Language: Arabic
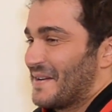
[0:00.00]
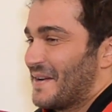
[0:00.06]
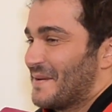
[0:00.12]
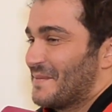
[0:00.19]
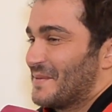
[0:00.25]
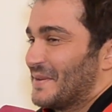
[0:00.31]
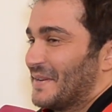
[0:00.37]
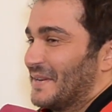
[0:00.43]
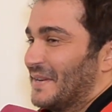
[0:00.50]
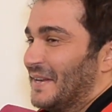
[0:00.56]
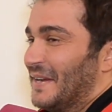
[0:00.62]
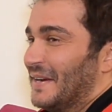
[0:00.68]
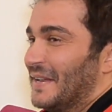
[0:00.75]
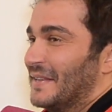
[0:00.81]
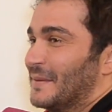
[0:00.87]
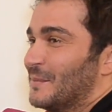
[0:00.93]
لا آه،
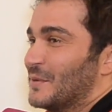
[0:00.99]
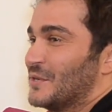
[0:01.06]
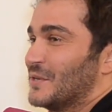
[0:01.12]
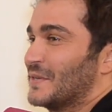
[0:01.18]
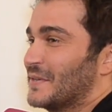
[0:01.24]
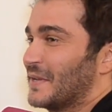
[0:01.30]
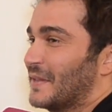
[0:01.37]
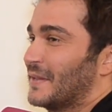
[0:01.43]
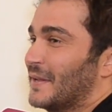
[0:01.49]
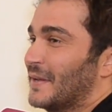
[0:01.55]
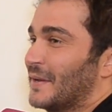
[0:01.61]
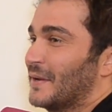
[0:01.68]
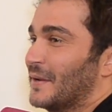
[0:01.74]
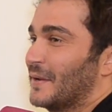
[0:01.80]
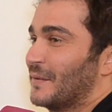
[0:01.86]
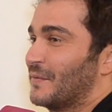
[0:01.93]
انا مش قصه
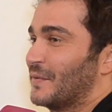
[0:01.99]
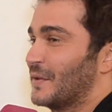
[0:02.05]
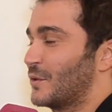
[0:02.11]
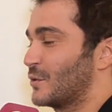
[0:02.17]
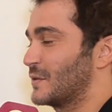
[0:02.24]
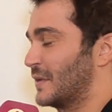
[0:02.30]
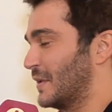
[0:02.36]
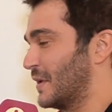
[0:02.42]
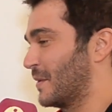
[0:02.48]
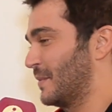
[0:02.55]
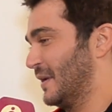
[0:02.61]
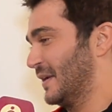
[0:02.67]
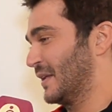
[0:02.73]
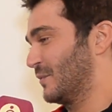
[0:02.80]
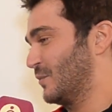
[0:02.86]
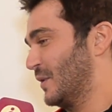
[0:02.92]
آه، في دروس كثير
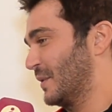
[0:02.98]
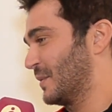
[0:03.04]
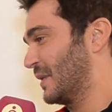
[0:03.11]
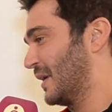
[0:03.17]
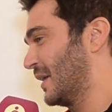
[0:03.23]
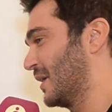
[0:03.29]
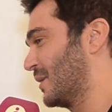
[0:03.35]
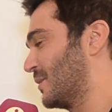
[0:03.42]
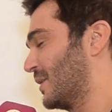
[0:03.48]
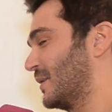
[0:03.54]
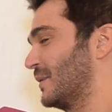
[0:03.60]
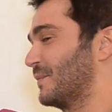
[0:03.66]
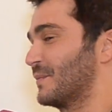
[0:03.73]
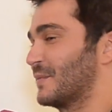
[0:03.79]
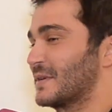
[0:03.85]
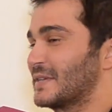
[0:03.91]
بالحياه الواحد بيتعلمها
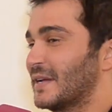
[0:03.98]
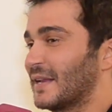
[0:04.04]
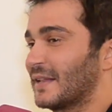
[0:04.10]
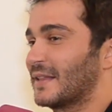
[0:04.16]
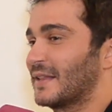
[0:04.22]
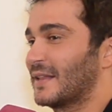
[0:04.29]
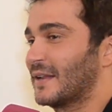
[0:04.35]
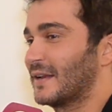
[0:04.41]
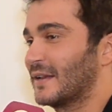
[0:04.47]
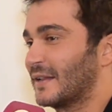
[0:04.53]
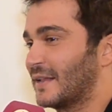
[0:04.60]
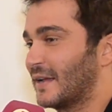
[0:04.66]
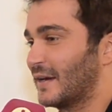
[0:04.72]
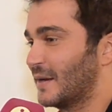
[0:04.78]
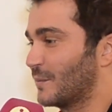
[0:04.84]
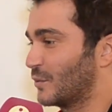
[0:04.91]
بس انا اللي
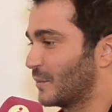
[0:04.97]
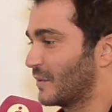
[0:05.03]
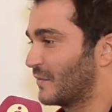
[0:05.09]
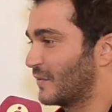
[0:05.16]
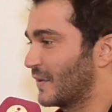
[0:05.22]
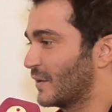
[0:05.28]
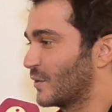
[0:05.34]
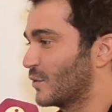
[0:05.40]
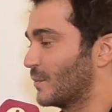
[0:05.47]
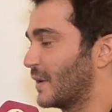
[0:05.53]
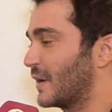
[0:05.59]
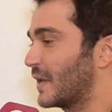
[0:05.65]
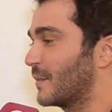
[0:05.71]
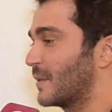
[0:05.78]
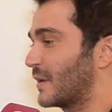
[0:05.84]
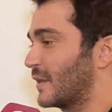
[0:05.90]
تعلمته بالفن انه
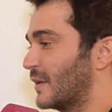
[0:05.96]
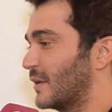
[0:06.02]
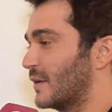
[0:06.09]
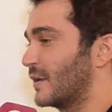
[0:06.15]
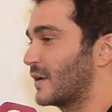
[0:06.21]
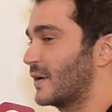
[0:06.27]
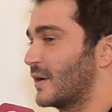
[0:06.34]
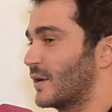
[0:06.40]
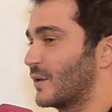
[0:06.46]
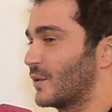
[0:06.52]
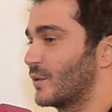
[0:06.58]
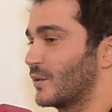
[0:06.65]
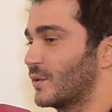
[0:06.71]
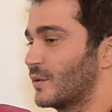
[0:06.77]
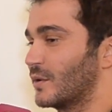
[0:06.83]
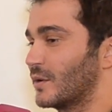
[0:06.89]
مغيب كثير لانه
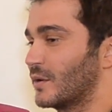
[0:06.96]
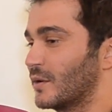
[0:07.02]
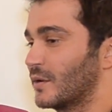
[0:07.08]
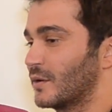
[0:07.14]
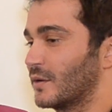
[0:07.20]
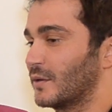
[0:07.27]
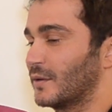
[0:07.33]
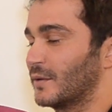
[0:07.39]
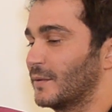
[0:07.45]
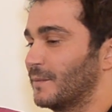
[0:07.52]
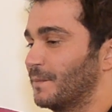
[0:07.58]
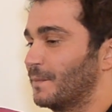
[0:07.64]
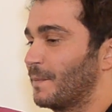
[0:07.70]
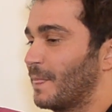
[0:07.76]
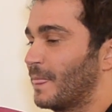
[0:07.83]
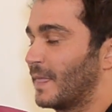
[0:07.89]
آه،
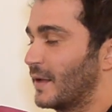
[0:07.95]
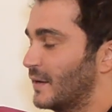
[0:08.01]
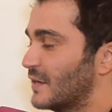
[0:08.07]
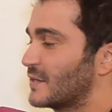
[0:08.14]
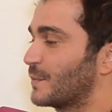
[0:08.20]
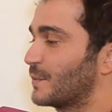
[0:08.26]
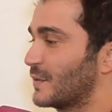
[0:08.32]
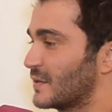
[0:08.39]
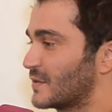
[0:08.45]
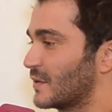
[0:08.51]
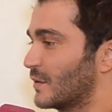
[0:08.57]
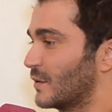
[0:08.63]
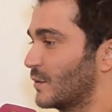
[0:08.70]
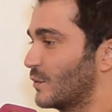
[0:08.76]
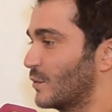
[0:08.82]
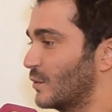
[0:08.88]
الناس
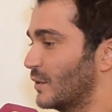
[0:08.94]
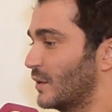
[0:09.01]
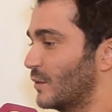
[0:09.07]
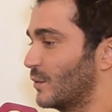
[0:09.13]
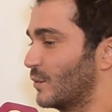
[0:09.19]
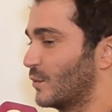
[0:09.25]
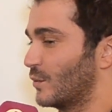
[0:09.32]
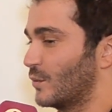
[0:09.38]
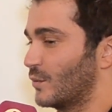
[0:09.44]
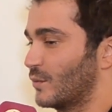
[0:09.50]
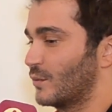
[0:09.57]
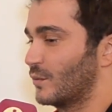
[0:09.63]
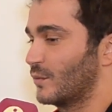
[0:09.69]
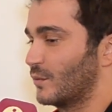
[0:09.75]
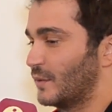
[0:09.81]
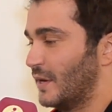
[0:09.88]
بتنسى
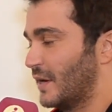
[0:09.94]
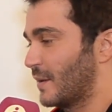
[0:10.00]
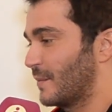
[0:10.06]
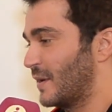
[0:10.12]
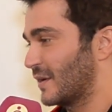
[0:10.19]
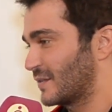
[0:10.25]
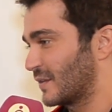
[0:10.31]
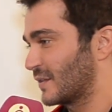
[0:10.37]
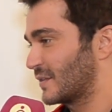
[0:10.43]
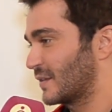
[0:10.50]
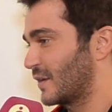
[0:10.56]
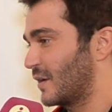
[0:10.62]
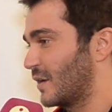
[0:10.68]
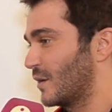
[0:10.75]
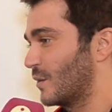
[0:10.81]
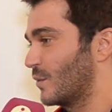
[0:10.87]
ونحن بعصر
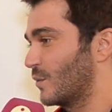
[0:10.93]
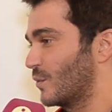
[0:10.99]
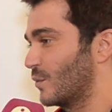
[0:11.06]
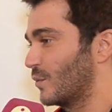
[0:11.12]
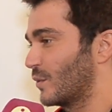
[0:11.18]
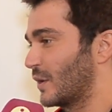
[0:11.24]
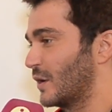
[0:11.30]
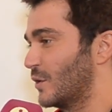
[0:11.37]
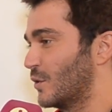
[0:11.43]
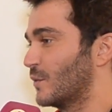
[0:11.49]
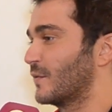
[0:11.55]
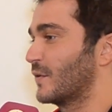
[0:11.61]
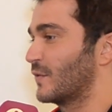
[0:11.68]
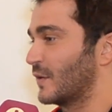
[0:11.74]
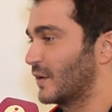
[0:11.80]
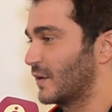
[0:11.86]
السرعه وكل يوم
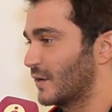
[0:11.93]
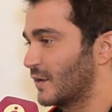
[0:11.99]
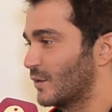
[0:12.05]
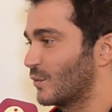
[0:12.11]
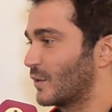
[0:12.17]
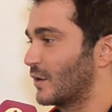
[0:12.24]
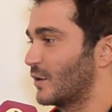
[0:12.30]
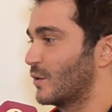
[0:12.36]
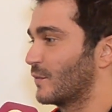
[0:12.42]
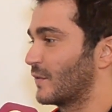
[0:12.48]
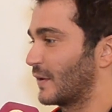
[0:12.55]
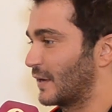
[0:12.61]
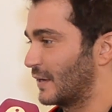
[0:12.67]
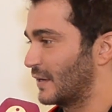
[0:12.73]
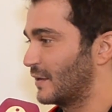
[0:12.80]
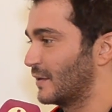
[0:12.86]
في فنان وكل يوم
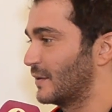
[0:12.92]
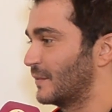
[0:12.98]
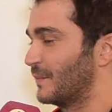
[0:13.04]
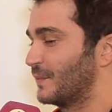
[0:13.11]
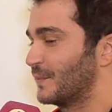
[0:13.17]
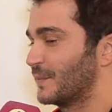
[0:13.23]
في غنيه